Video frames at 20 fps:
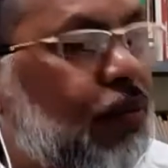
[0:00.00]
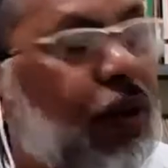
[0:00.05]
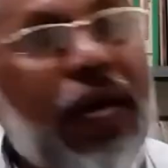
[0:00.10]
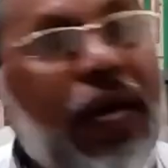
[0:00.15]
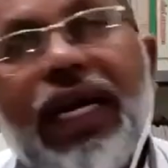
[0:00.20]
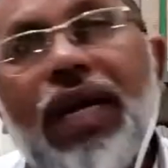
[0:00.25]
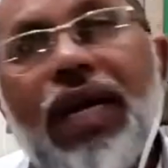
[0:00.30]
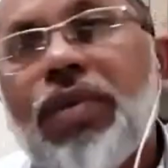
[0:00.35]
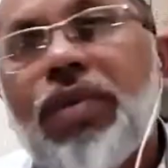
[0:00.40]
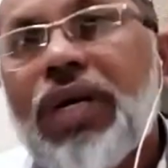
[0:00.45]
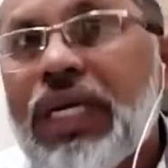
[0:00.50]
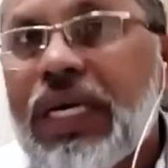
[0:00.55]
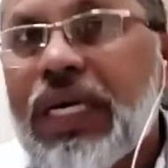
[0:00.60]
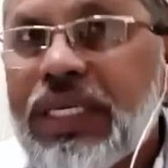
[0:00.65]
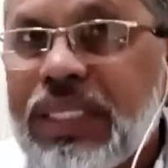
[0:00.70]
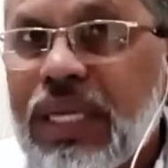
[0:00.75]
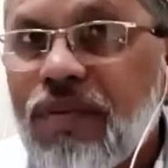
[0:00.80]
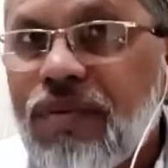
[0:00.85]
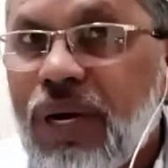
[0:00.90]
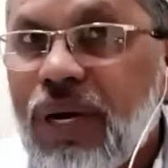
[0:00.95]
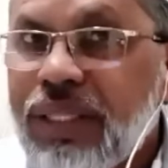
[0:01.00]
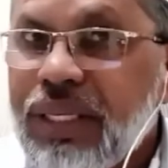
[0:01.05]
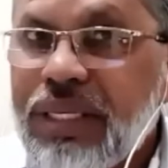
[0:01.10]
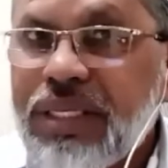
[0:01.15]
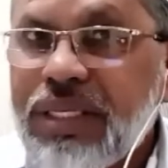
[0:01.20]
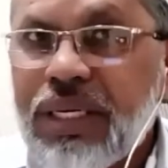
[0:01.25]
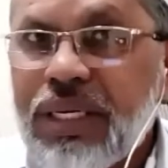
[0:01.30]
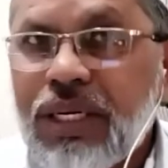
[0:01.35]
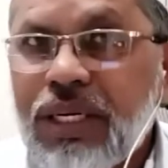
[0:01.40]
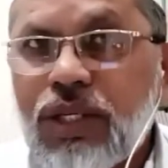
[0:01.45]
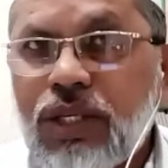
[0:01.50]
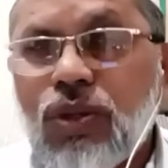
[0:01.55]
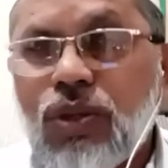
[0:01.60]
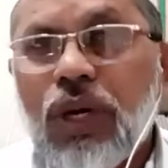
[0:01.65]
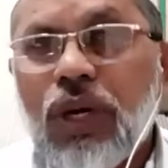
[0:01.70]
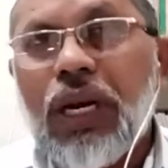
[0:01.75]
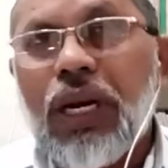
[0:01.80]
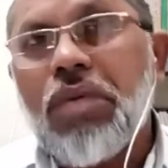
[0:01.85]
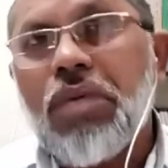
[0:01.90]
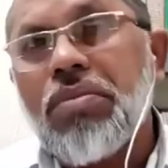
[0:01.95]
ஃபண்டமெண்டல்ஸ் ஆஃப் ஹதீஸ் என்று
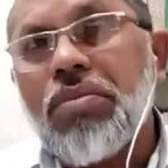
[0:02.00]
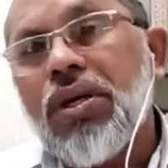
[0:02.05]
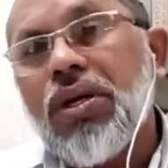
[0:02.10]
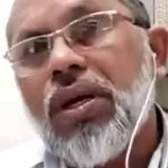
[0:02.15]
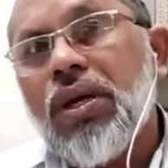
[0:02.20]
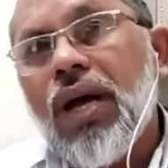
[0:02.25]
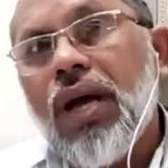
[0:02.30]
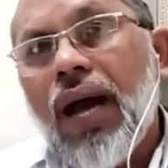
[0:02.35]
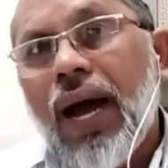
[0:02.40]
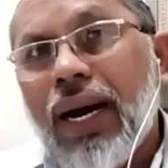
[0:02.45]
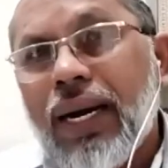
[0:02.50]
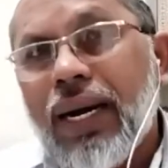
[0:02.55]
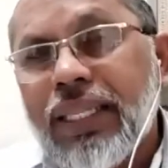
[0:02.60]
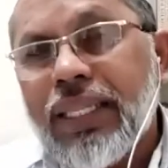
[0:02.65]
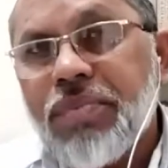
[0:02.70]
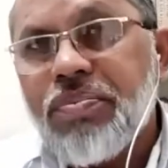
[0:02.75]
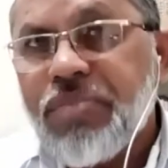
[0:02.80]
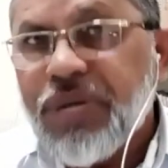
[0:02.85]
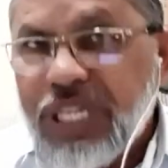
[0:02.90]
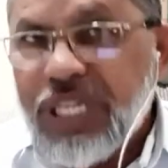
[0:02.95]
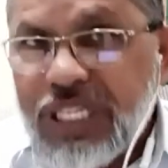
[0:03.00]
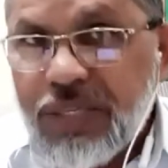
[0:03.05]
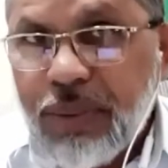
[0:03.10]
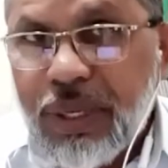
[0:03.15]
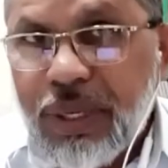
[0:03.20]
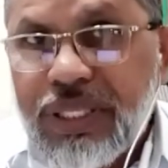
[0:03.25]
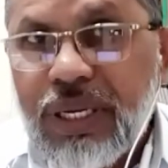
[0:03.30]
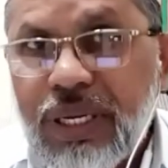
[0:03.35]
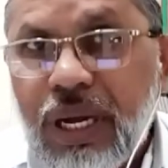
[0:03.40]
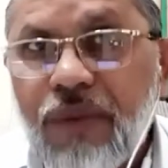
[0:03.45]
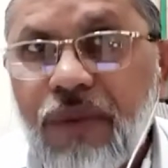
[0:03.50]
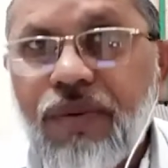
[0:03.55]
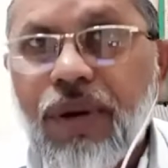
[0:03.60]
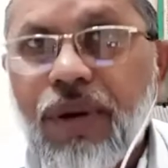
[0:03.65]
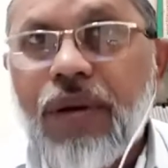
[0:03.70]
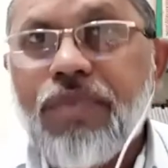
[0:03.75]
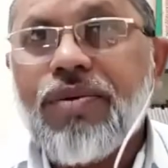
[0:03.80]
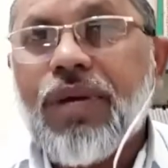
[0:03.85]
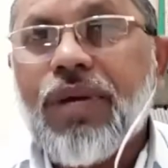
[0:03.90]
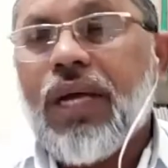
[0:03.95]
சொல்லலாம் அல்லது பிரின்சிபல்ஸ் ஆஃப்
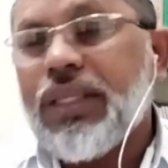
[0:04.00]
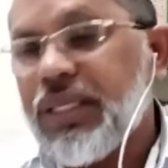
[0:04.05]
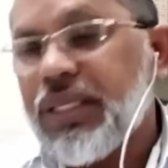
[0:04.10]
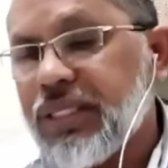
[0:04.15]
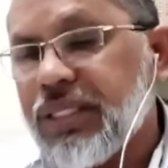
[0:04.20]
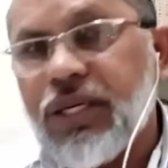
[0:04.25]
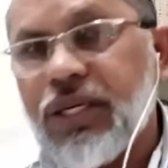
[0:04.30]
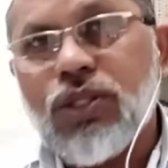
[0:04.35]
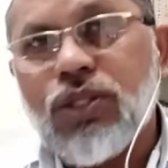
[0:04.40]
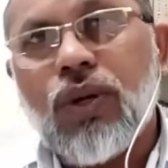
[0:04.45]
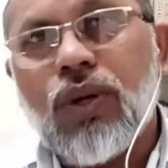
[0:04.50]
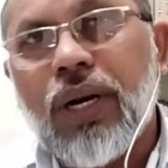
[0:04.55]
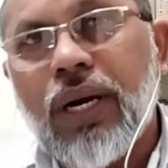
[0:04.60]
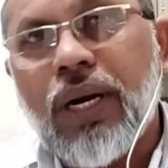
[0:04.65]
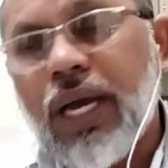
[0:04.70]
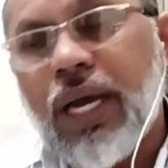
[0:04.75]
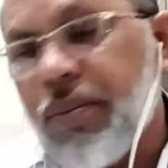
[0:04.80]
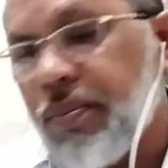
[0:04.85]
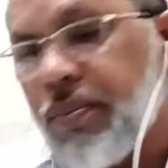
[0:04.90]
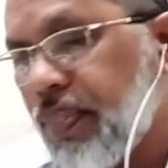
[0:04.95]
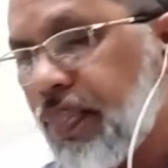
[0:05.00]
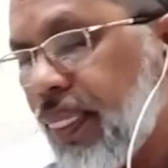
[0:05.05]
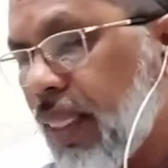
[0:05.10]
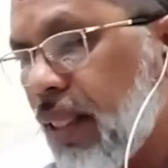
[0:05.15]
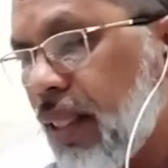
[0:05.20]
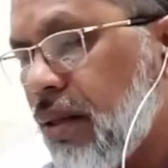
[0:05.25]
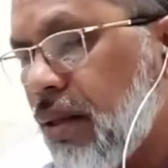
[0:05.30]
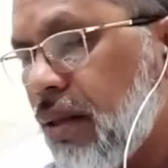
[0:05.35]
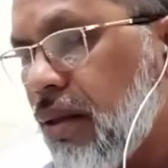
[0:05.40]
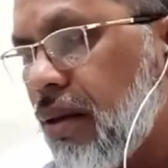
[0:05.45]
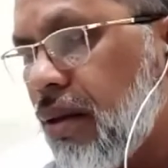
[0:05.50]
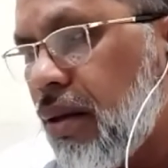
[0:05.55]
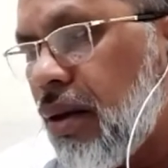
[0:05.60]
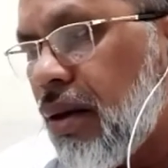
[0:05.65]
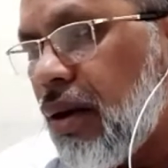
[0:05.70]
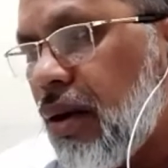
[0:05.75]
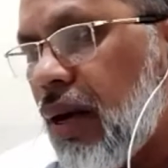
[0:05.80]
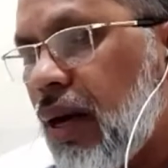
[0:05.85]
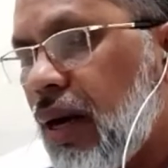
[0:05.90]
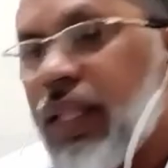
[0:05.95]
ஹதீஸ் என்று சொல்லலாம்
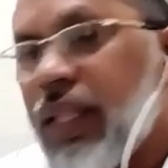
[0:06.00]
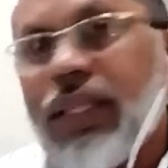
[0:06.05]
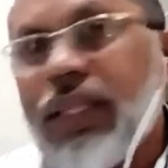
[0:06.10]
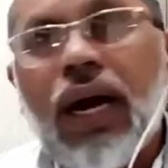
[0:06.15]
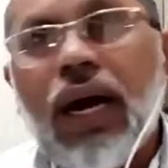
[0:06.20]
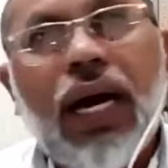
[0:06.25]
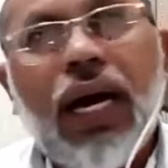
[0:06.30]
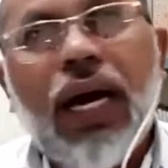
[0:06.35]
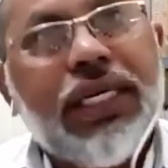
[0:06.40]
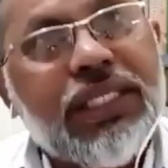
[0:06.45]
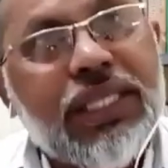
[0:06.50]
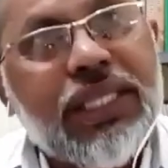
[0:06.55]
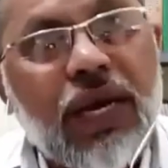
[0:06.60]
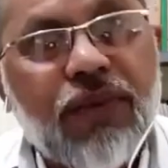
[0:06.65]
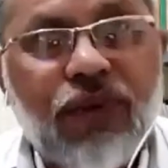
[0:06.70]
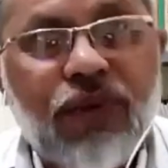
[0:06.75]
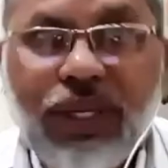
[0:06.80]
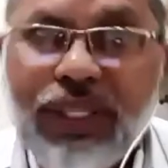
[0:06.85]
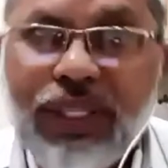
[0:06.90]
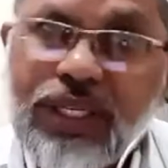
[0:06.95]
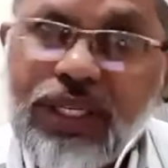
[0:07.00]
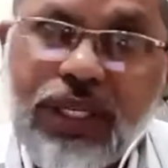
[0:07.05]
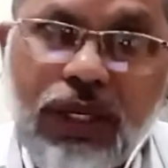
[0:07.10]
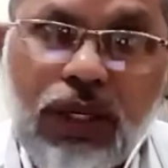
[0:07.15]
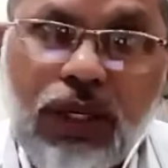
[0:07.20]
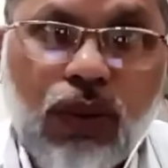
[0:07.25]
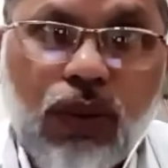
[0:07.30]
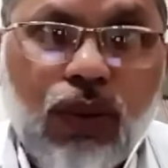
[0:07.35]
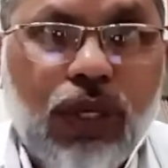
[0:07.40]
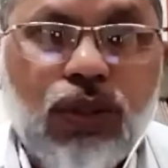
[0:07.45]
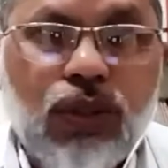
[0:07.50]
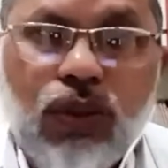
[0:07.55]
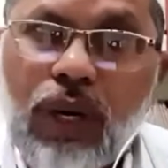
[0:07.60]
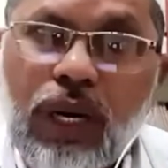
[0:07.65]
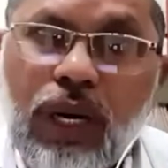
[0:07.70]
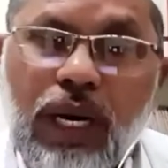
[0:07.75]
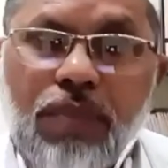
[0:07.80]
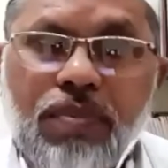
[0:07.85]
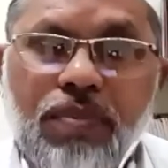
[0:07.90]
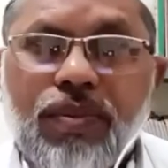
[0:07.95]
அல்லது ஆர்ட்ஸ் ஆஃப் ஹதீஸ் என்று கூட
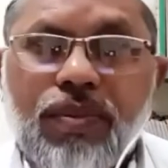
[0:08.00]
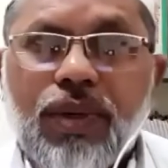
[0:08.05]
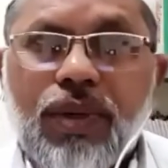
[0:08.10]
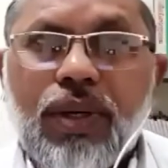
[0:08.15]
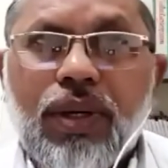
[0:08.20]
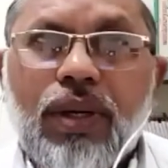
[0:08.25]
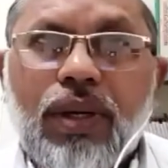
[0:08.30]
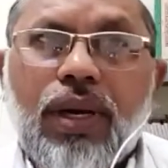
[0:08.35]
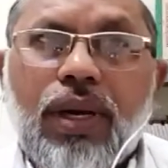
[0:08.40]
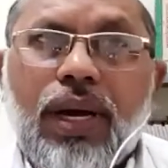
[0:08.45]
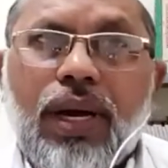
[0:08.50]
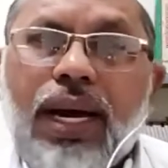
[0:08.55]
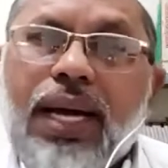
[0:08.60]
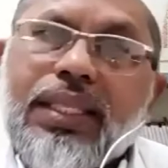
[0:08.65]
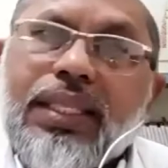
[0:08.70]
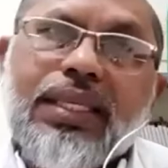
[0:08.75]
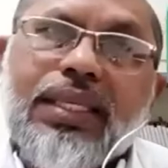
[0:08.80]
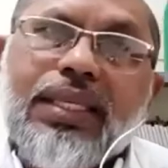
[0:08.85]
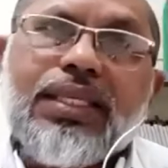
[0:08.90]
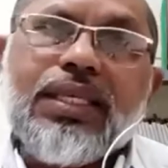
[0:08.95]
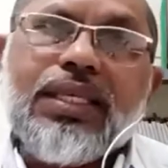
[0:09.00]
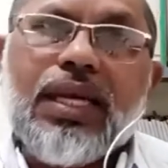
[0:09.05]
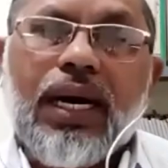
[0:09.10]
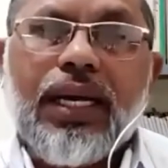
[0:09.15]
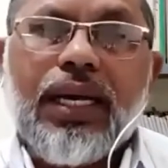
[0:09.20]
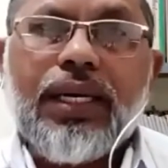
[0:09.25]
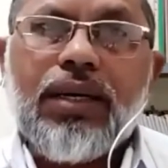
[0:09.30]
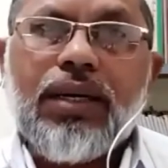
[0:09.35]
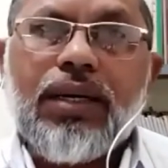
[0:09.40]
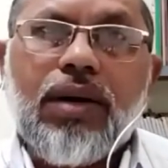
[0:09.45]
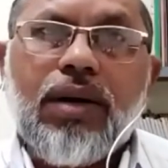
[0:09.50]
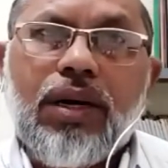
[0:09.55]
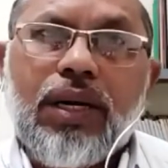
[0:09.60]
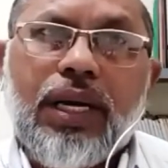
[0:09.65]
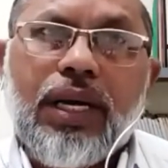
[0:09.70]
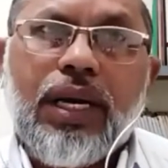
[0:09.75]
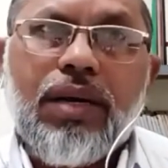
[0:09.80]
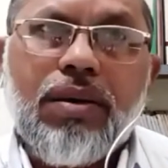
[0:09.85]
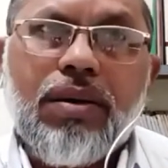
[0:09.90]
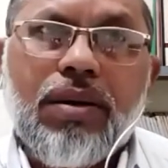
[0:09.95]
சொல்லலாம் ஹதீஸ் கலையின்
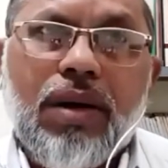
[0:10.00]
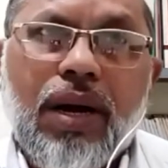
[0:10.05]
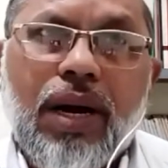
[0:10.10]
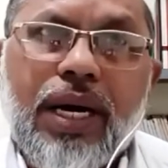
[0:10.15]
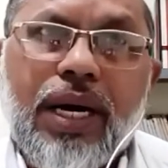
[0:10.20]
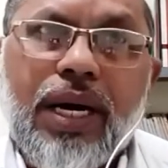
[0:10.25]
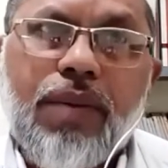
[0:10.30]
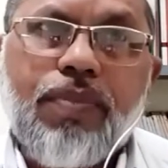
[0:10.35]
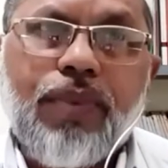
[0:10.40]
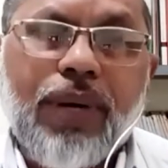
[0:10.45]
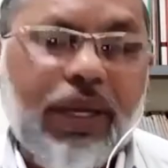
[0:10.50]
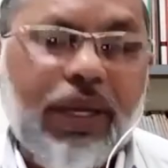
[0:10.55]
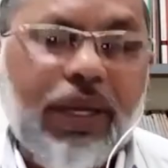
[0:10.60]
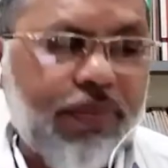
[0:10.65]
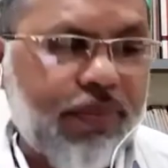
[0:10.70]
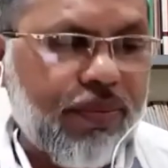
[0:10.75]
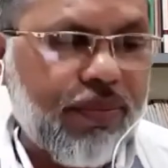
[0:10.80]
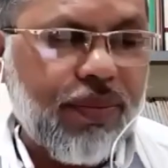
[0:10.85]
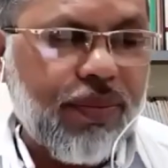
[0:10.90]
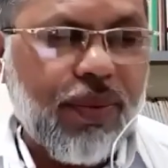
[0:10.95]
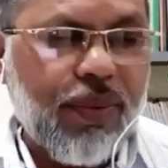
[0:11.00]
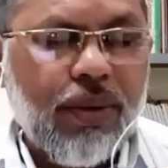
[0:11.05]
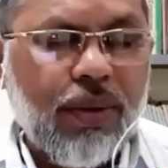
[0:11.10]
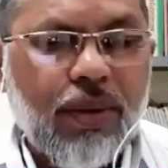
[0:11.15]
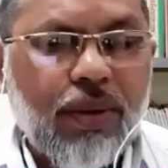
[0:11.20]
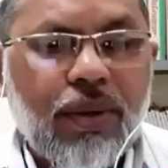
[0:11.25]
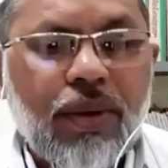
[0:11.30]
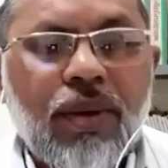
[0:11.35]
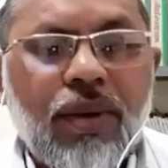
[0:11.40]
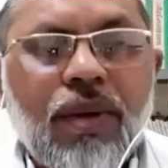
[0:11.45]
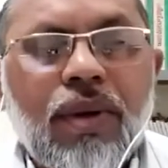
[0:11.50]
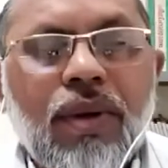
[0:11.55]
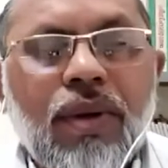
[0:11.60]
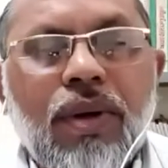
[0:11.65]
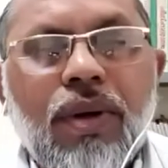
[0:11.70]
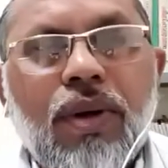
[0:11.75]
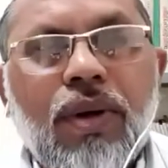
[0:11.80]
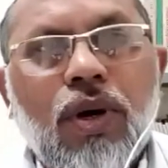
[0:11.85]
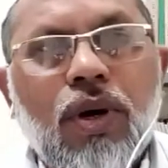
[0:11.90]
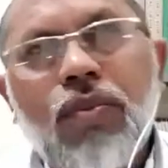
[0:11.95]
உடைய அடிப்படை
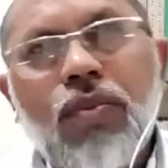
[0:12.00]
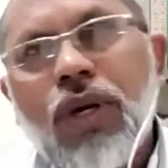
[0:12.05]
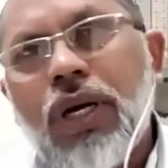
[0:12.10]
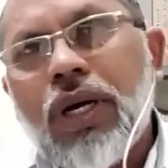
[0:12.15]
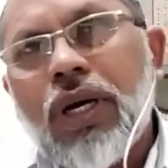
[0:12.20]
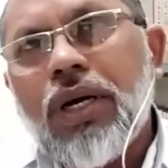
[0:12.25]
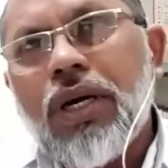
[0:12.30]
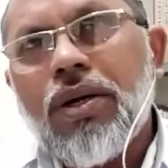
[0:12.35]
ரொம்ப